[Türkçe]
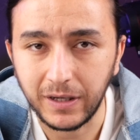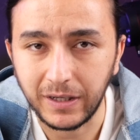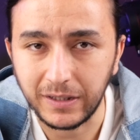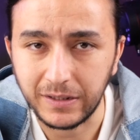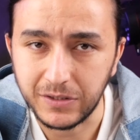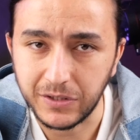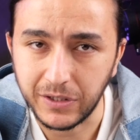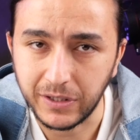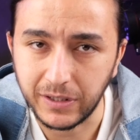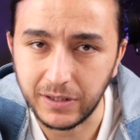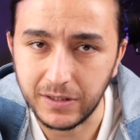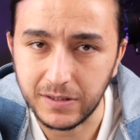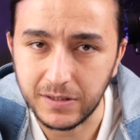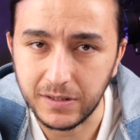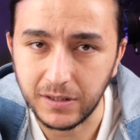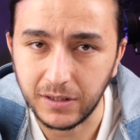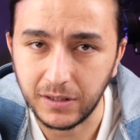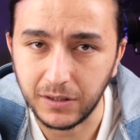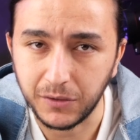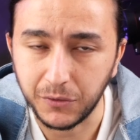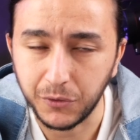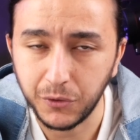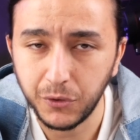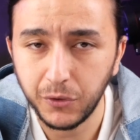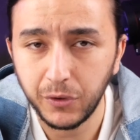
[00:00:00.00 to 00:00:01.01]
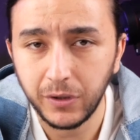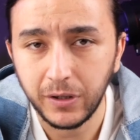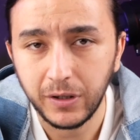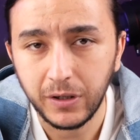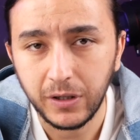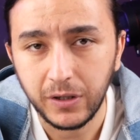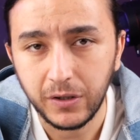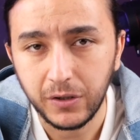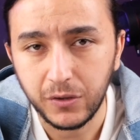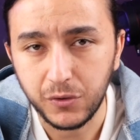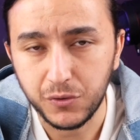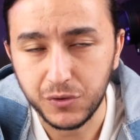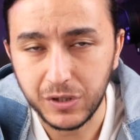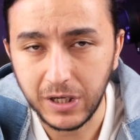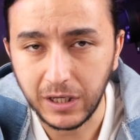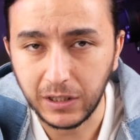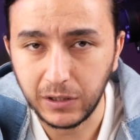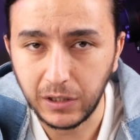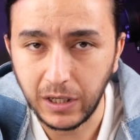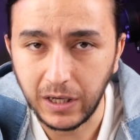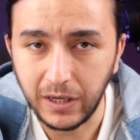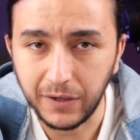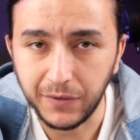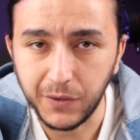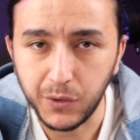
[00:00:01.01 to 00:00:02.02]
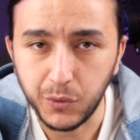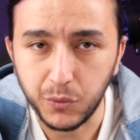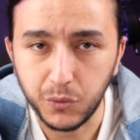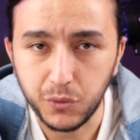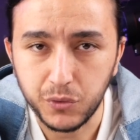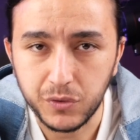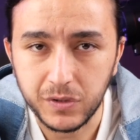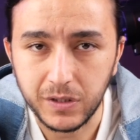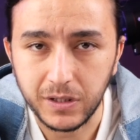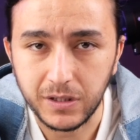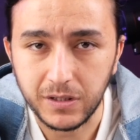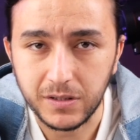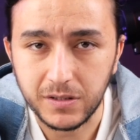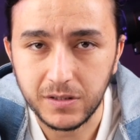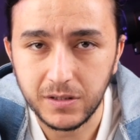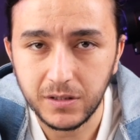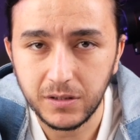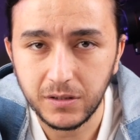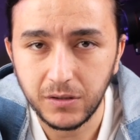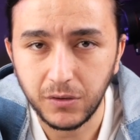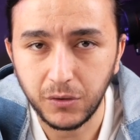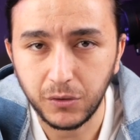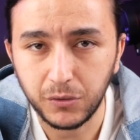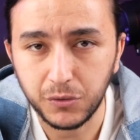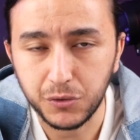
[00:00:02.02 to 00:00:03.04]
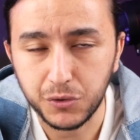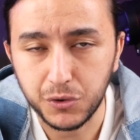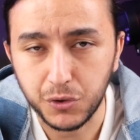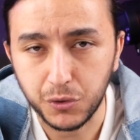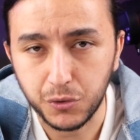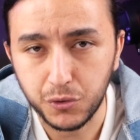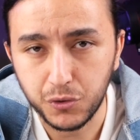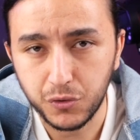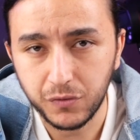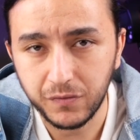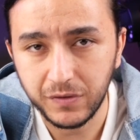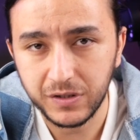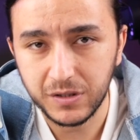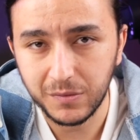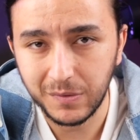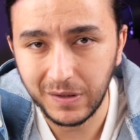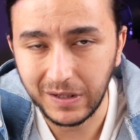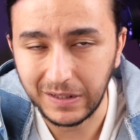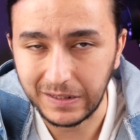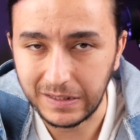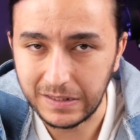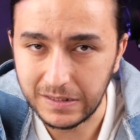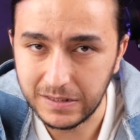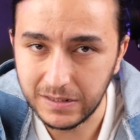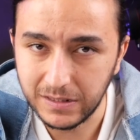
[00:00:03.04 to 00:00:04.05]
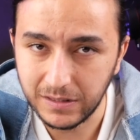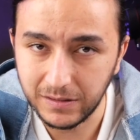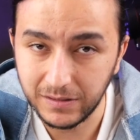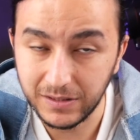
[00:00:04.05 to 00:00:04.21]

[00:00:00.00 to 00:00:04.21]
aynı şekilde sıralanıyor. Özellikle AD100 serisi oldukça küçük ve cebe kadar